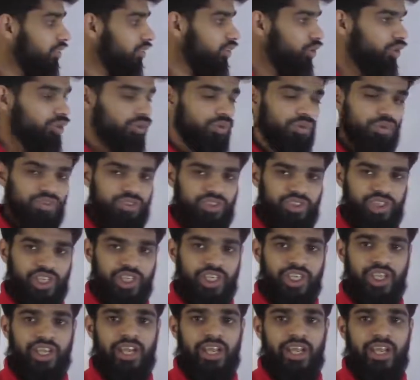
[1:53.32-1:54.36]
जो
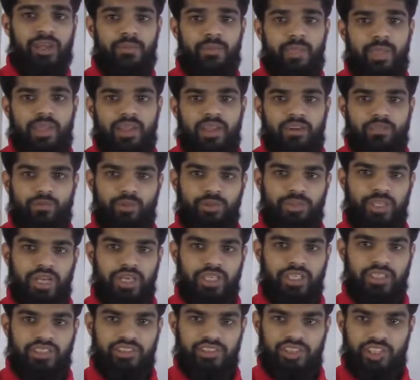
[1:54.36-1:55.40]
सेंडर है वो
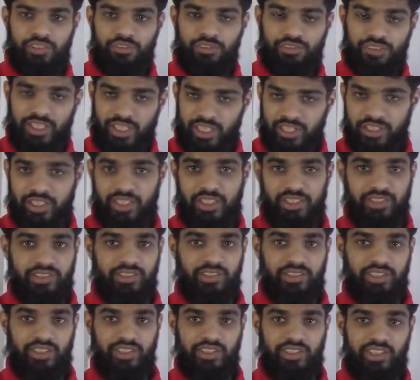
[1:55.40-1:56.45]
डाटा सिर्फ सेंड कर
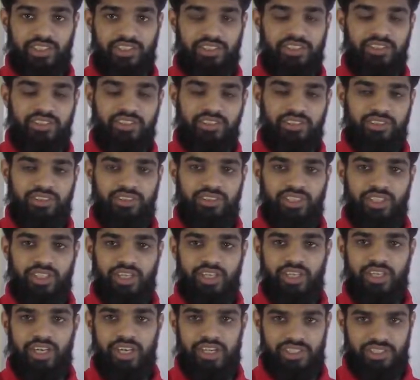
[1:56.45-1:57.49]
सकता है जस्ट
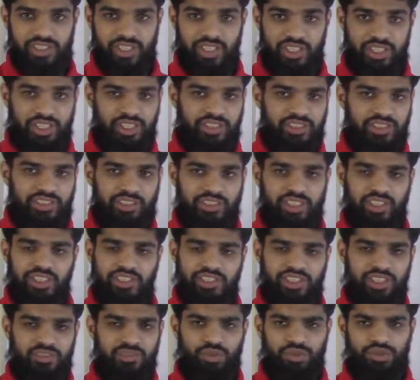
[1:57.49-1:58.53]
सेंडर डाटा सेंड कर सकता है
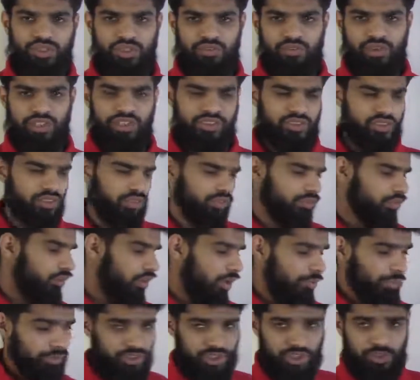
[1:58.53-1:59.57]
रिसीवर उसका
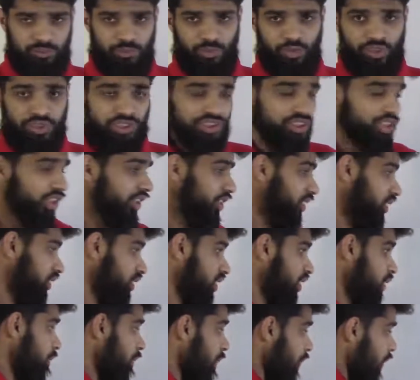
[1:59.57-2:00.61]
वापस रिस्पॉन्स नहीं दे
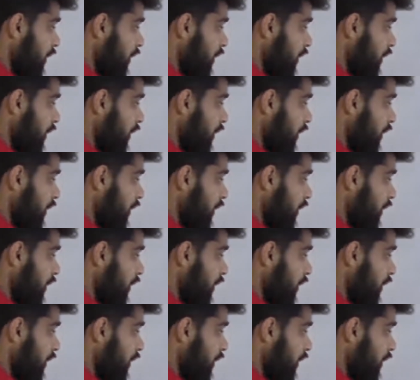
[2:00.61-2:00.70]
सकता